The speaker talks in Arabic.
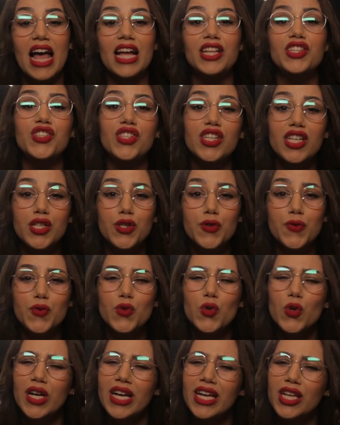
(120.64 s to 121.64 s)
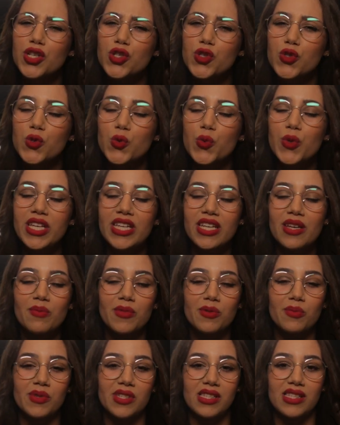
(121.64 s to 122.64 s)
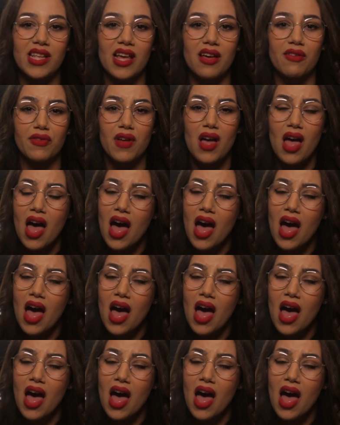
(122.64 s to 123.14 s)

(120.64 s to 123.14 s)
هادشي اللي شفتو غير شويه من بزاف